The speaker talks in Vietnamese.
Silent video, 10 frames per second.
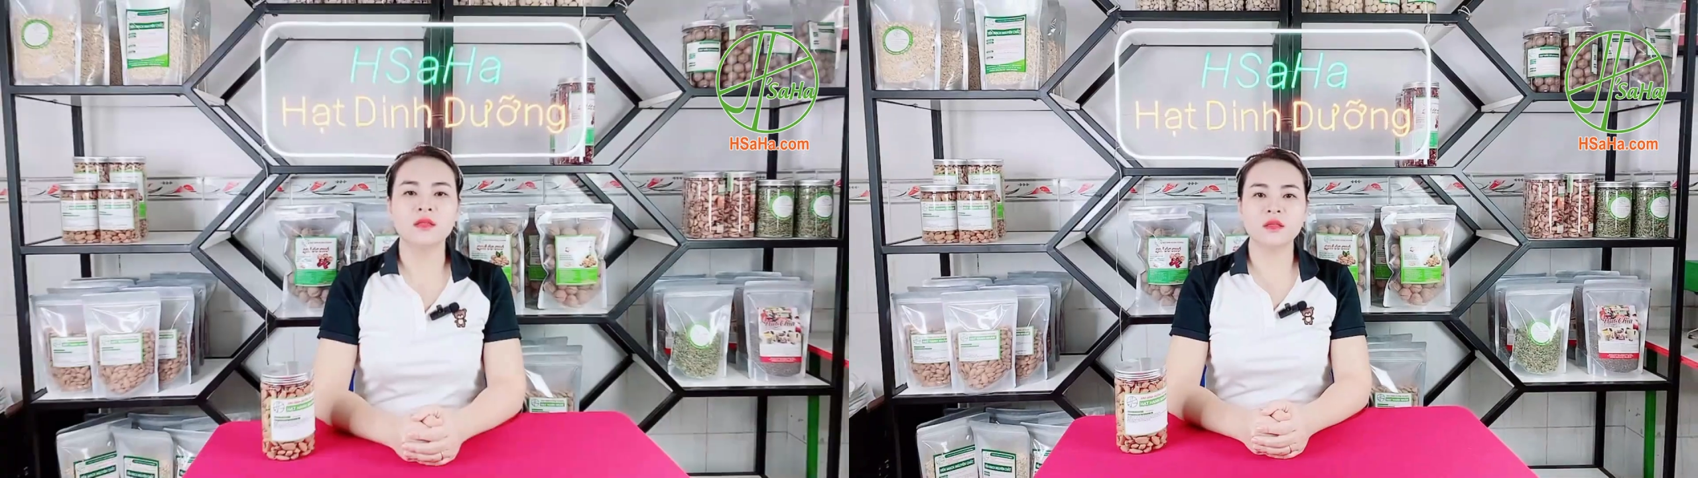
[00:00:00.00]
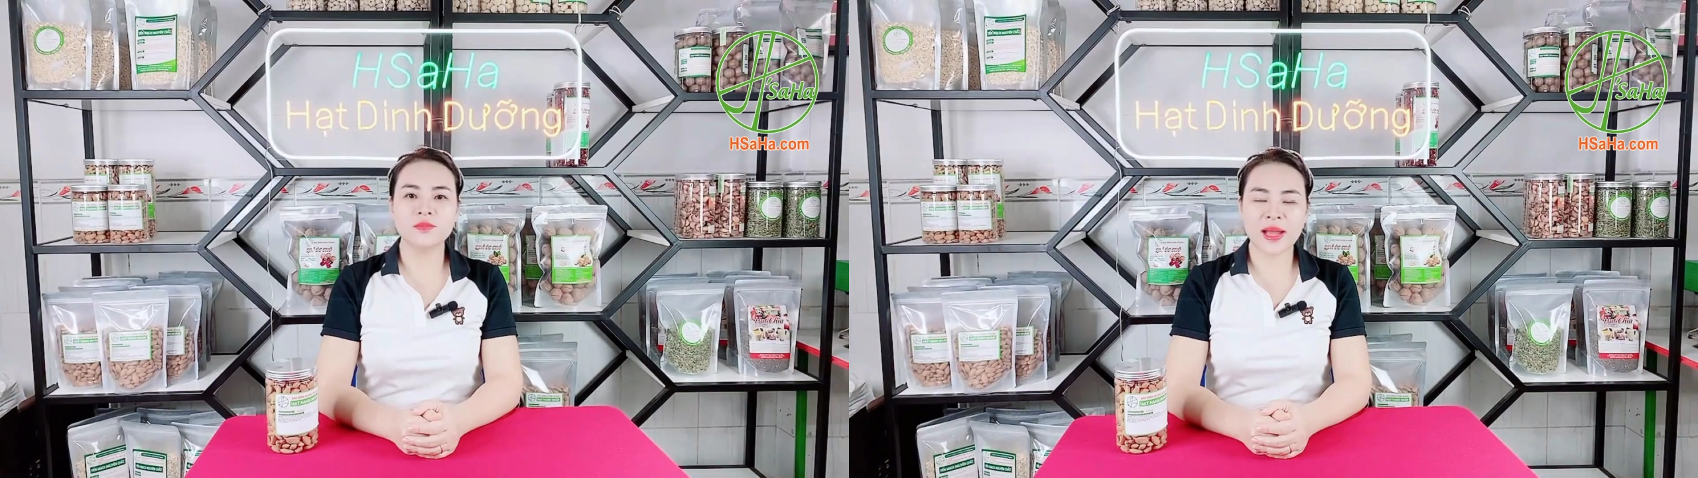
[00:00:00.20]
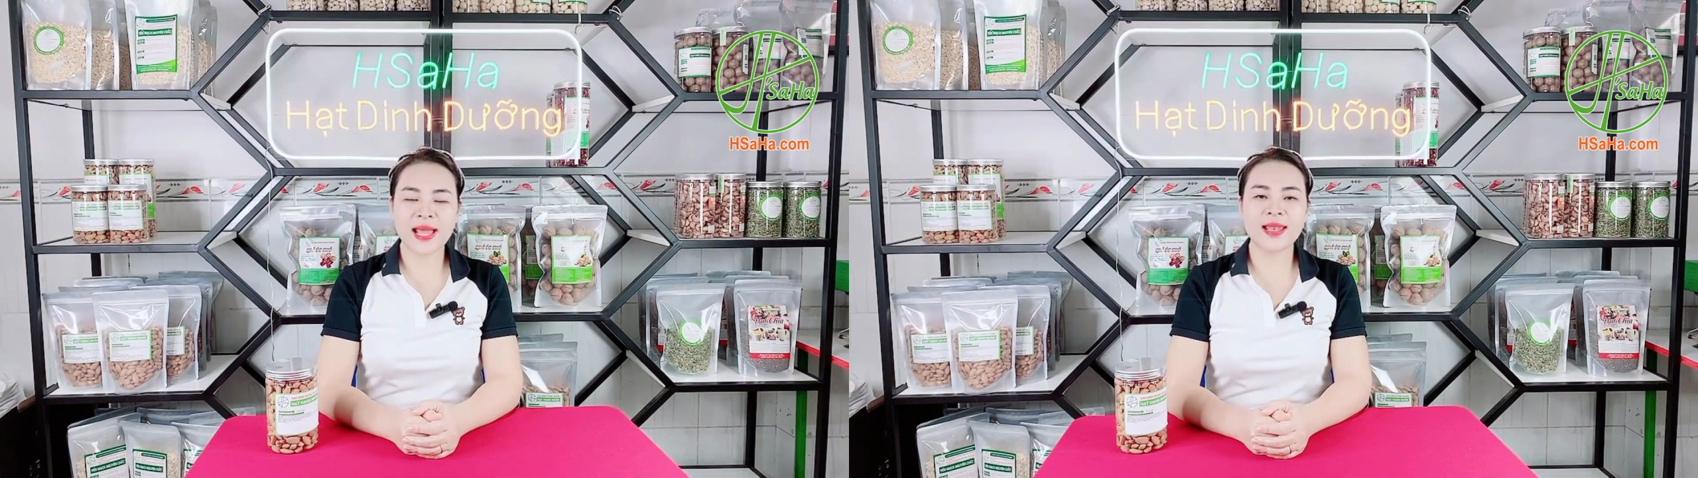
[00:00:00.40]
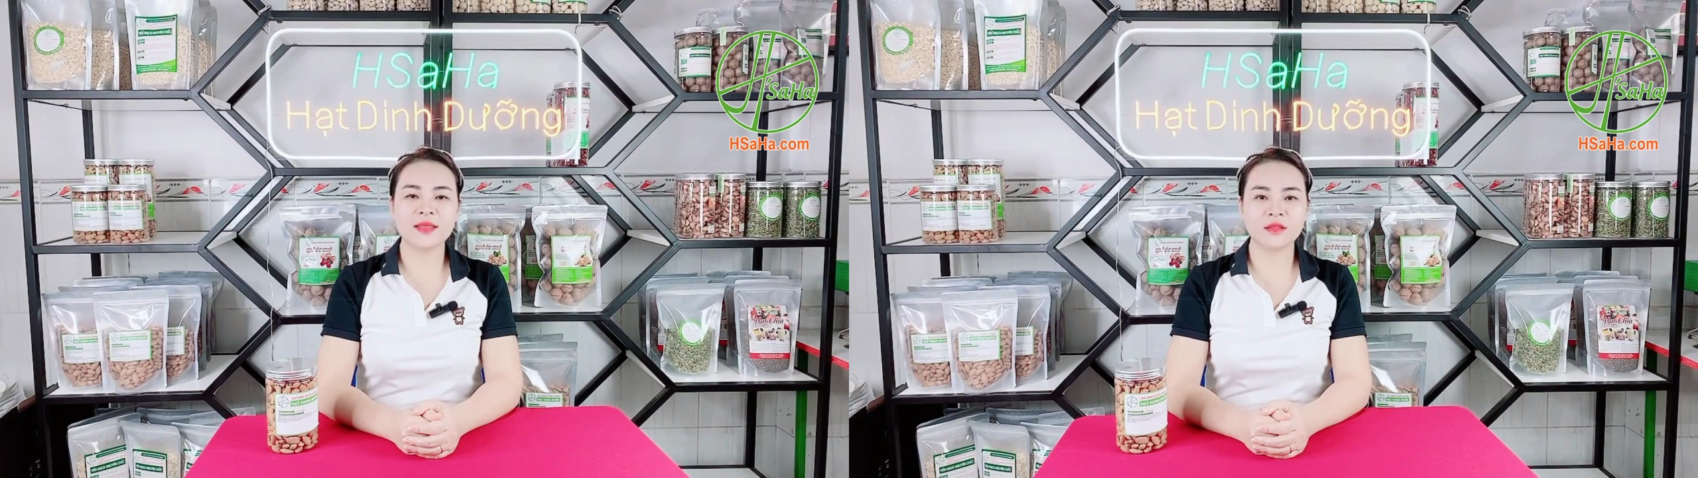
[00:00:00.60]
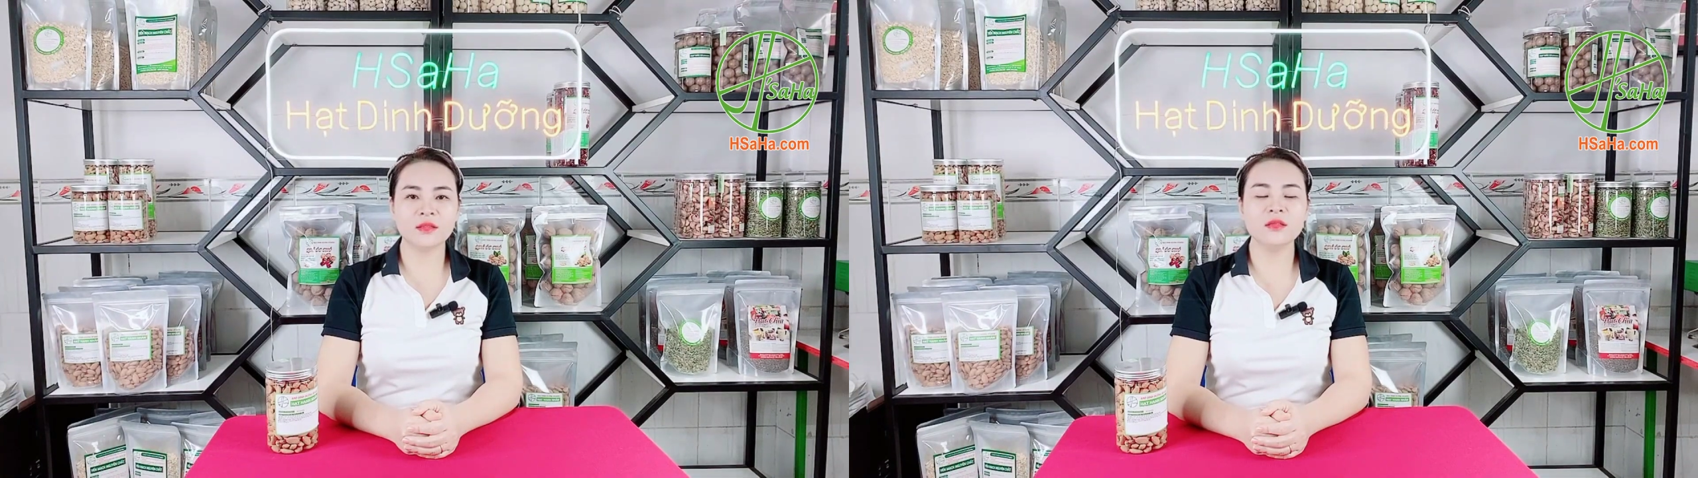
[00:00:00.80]
Thứ ba là
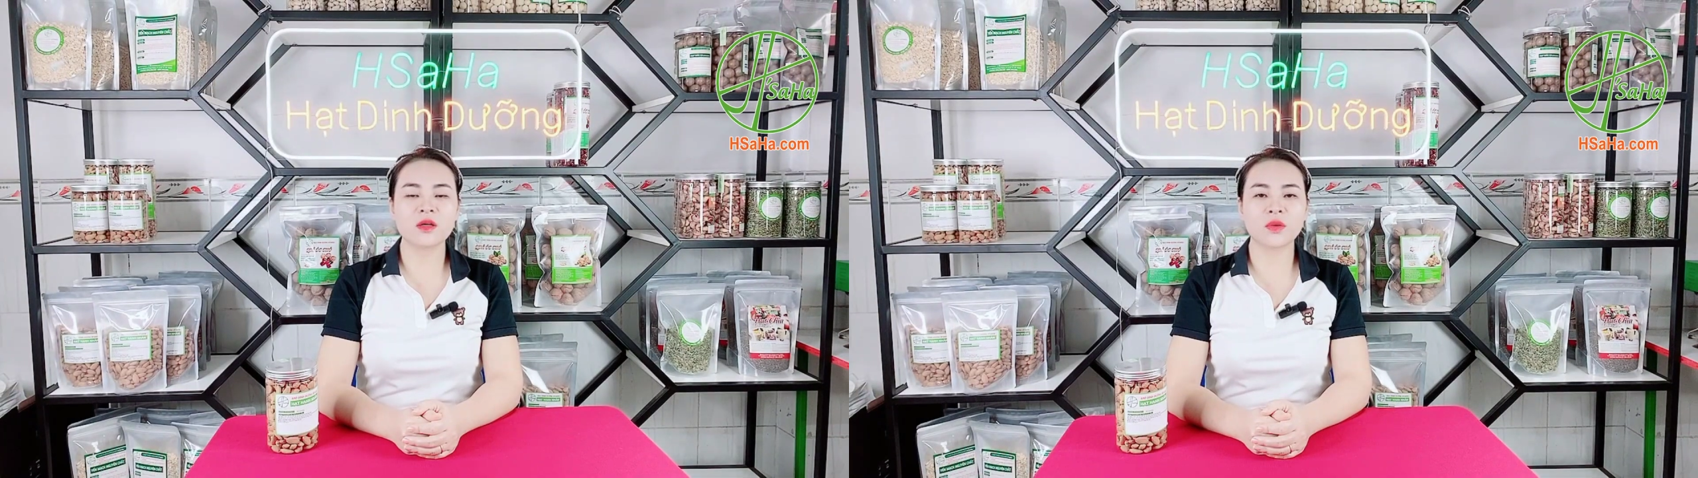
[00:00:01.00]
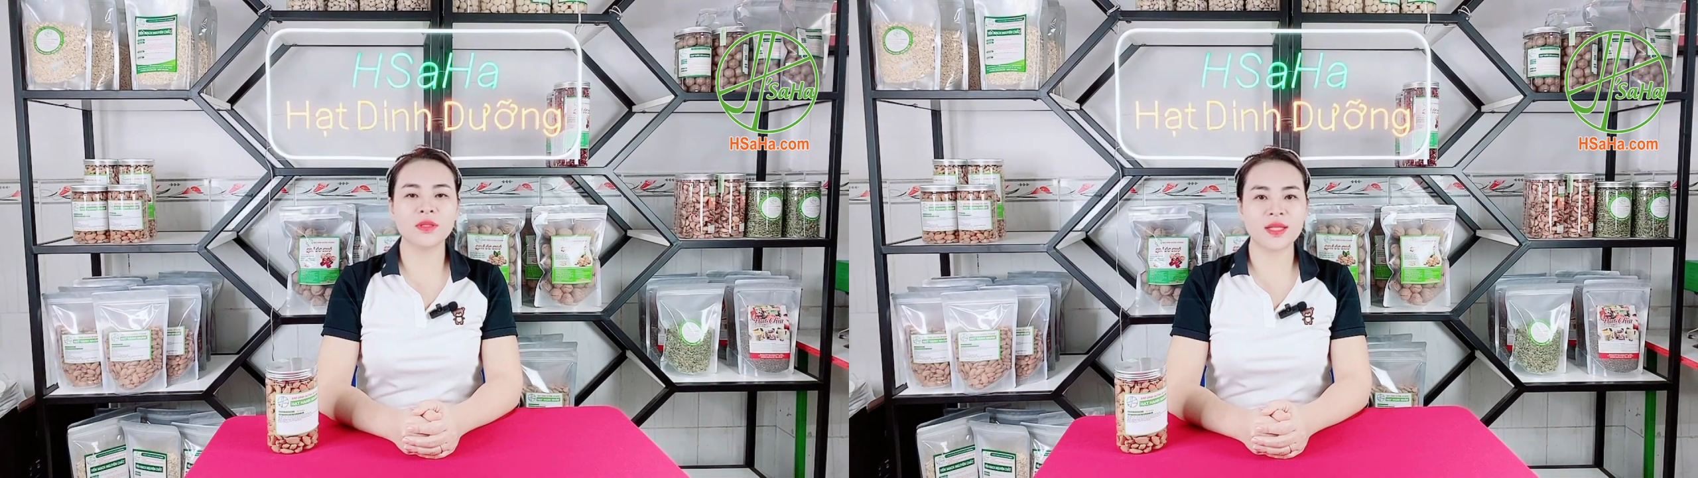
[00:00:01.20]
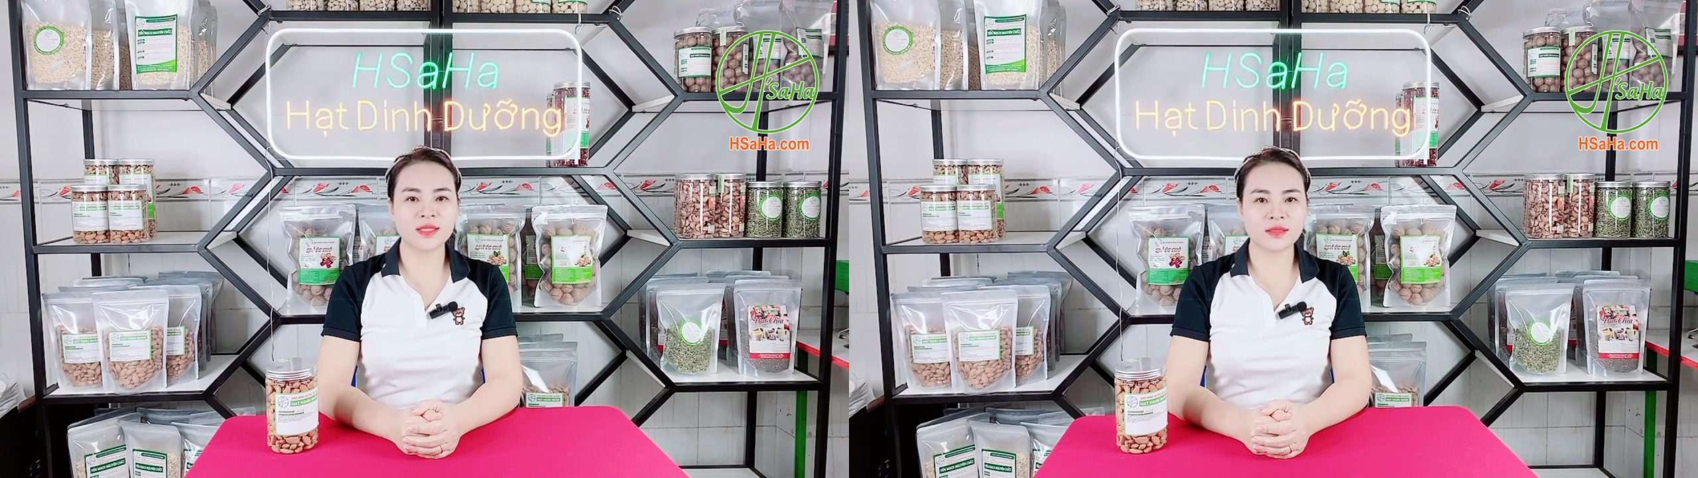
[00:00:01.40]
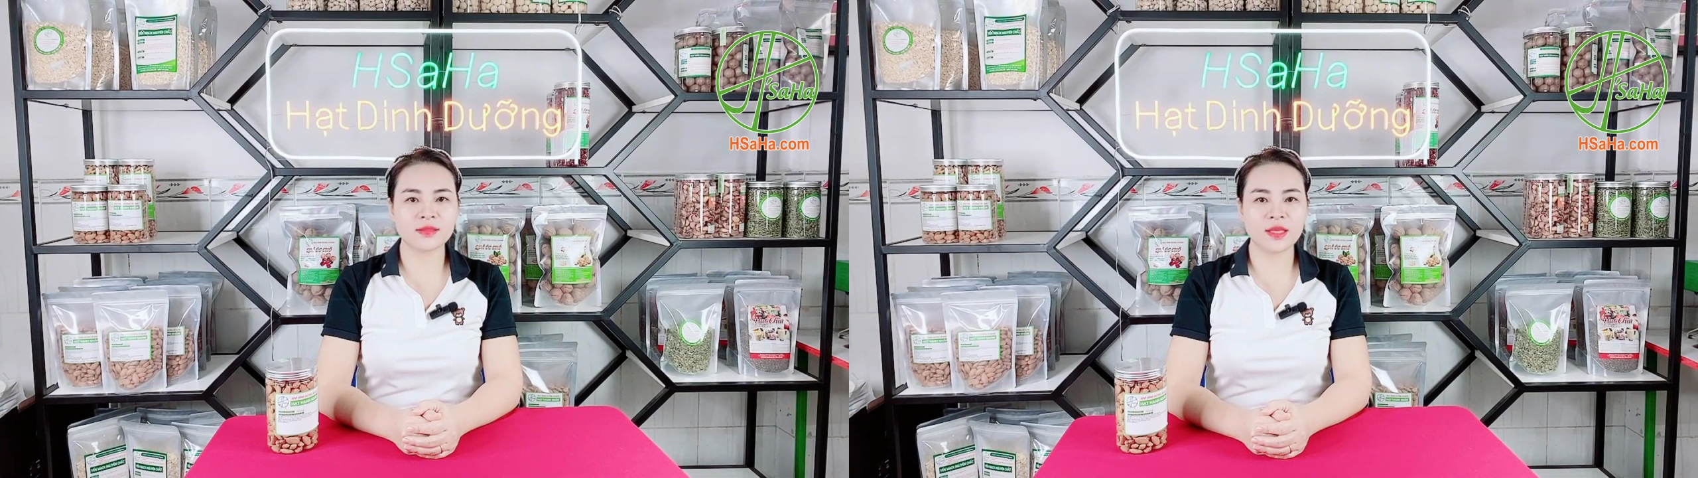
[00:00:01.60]
những người có tiền sử